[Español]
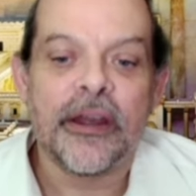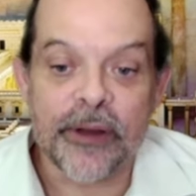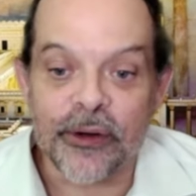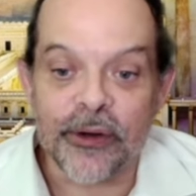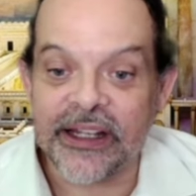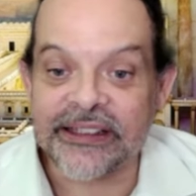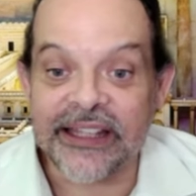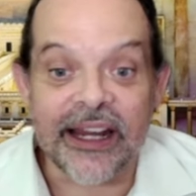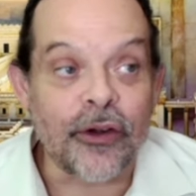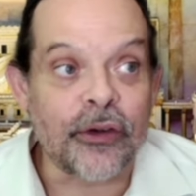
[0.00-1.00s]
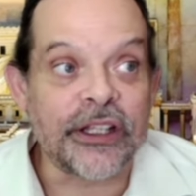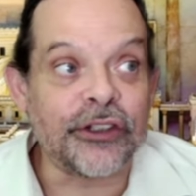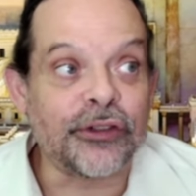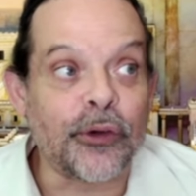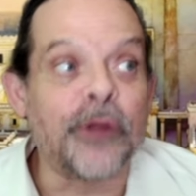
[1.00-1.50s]
pero el Eterno
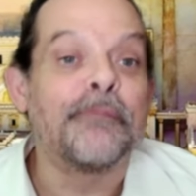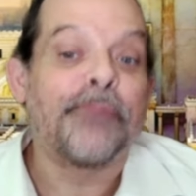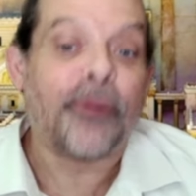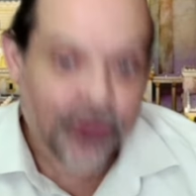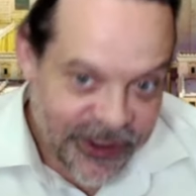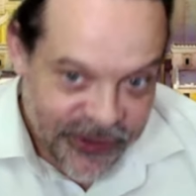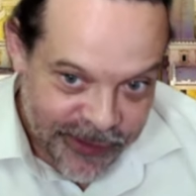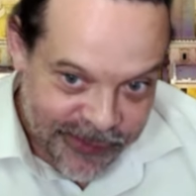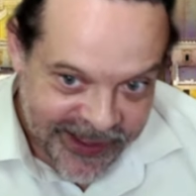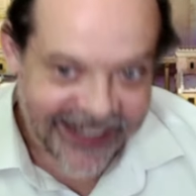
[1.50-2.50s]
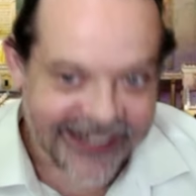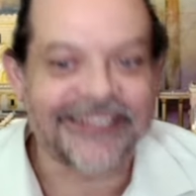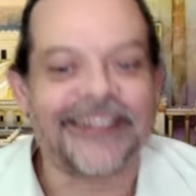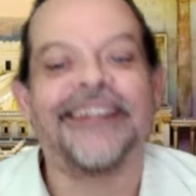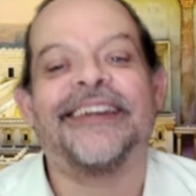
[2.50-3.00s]
hizo lo imposible para que
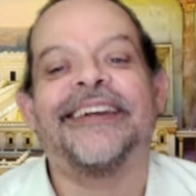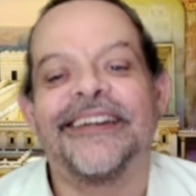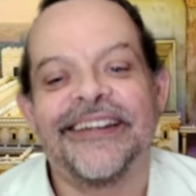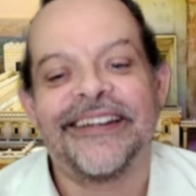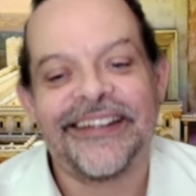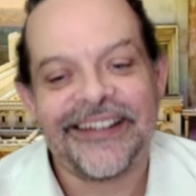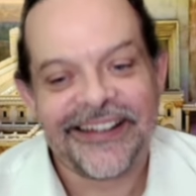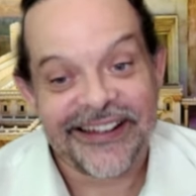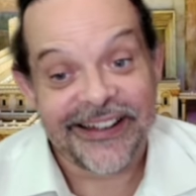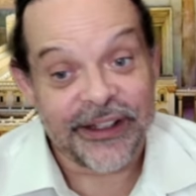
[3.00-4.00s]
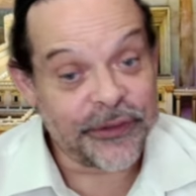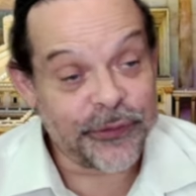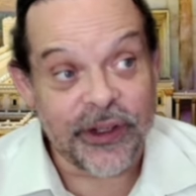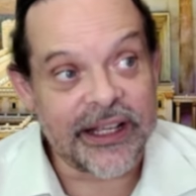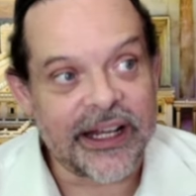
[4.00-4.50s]
se dé.
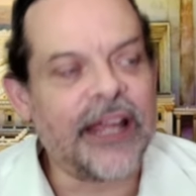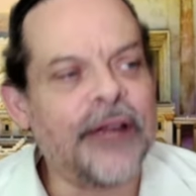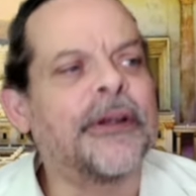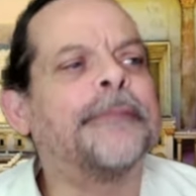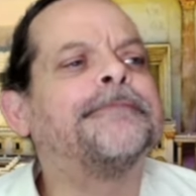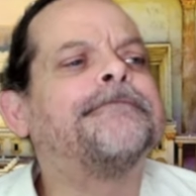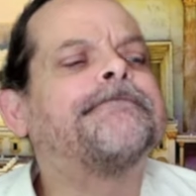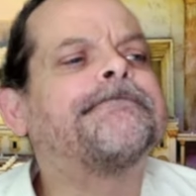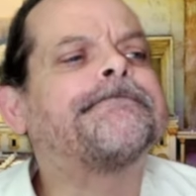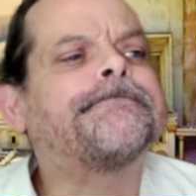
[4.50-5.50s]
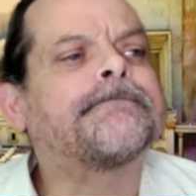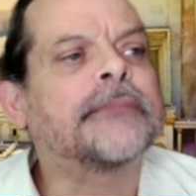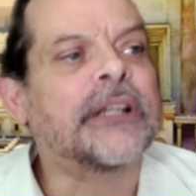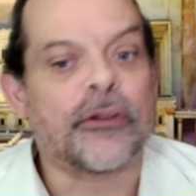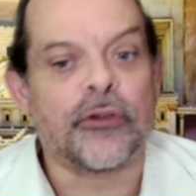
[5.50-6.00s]
Fue increíble.
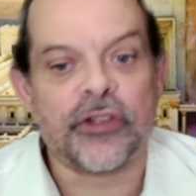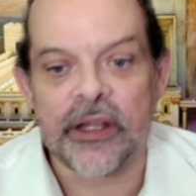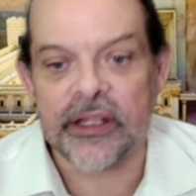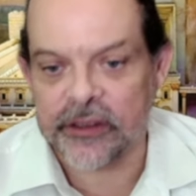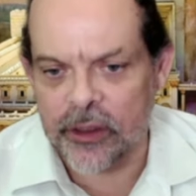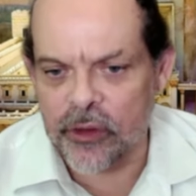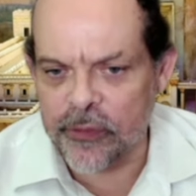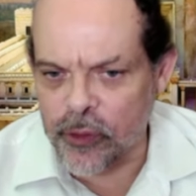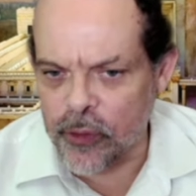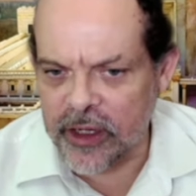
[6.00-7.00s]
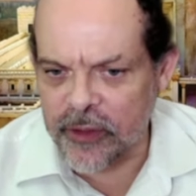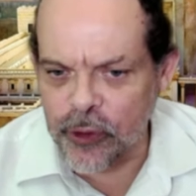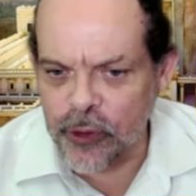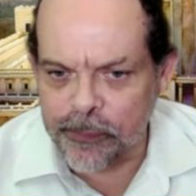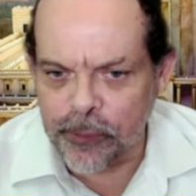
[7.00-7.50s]
creo que fue con el
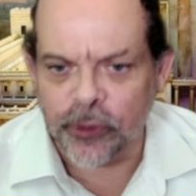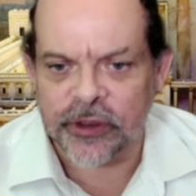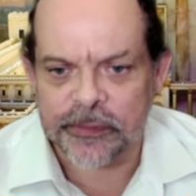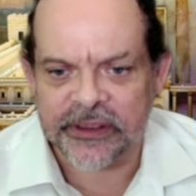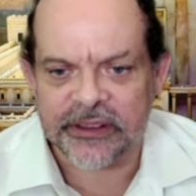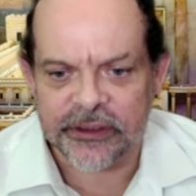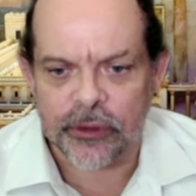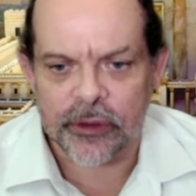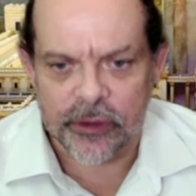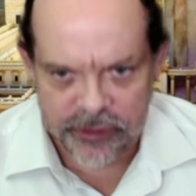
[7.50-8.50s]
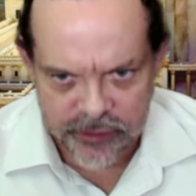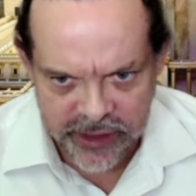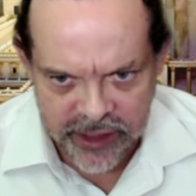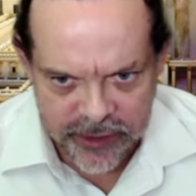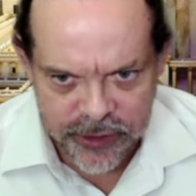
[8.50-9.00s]
rabino Bud, pues, ¿Te
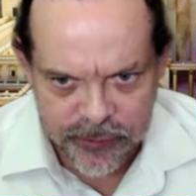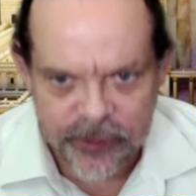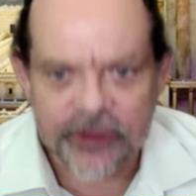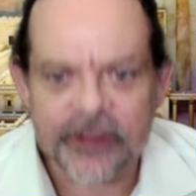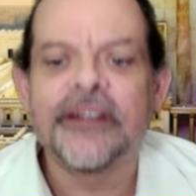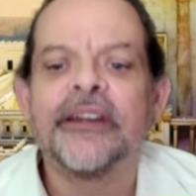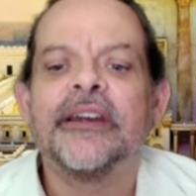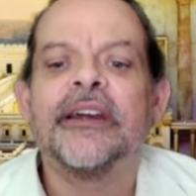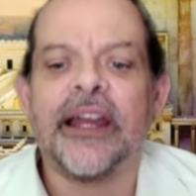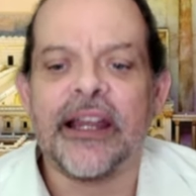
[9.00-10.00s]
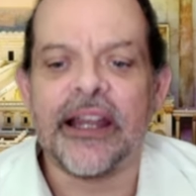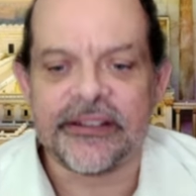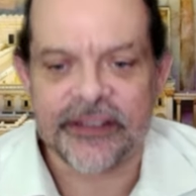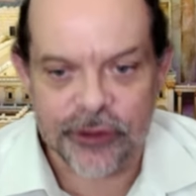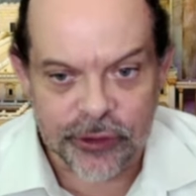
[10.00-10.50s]
acuerdas del rabino Bud? Él
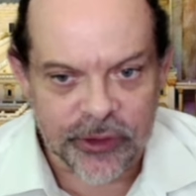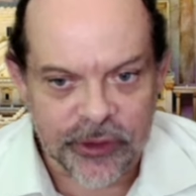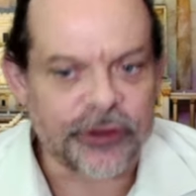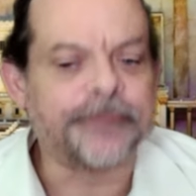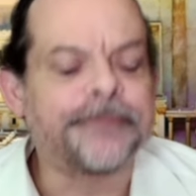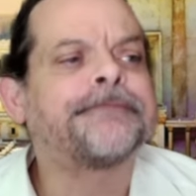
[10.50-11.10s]
asistió en todo eso.